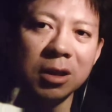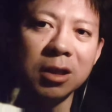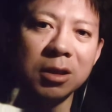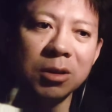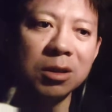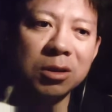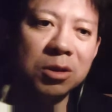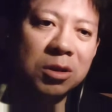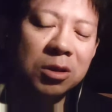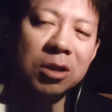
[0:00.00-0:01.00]
ええ、ただ、
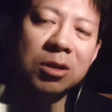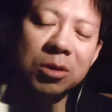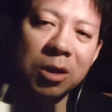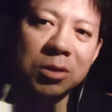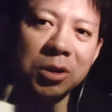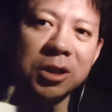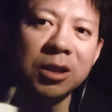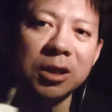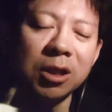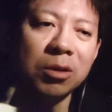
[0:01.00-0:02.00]
じゃあさ、そし
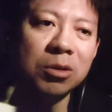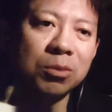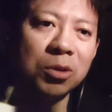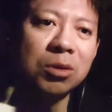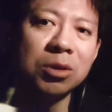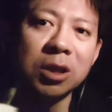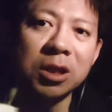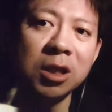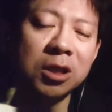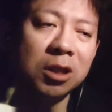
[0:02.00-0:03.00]
たらさ、もっと
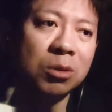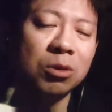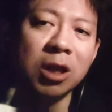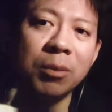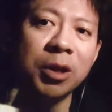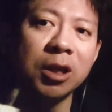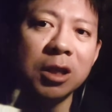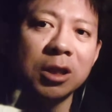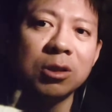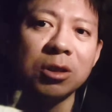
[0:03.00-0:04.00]
さ、先進国の
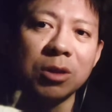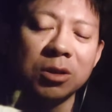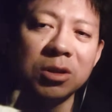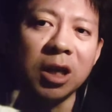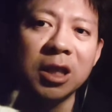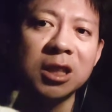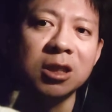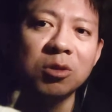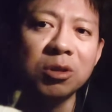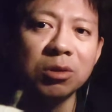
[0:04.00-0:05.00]
アメリカに行くだとか、そういった
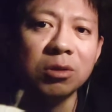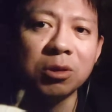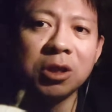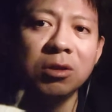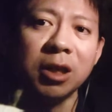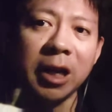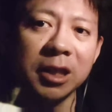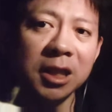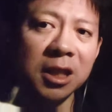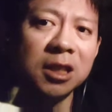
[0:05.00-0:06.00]
話にどんどんどんどん議論が
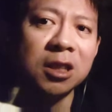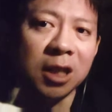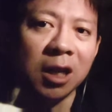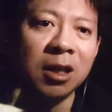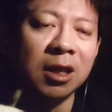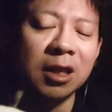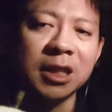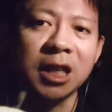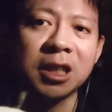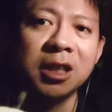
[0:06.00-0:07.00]
発展してっちゃうじゃん。
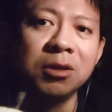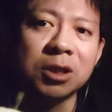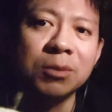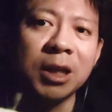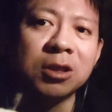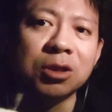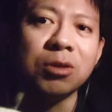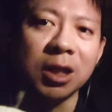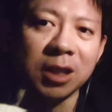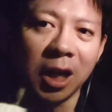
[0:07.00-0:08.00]
借金をしまくる
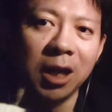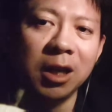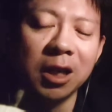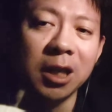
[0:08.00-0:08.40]
とかさ。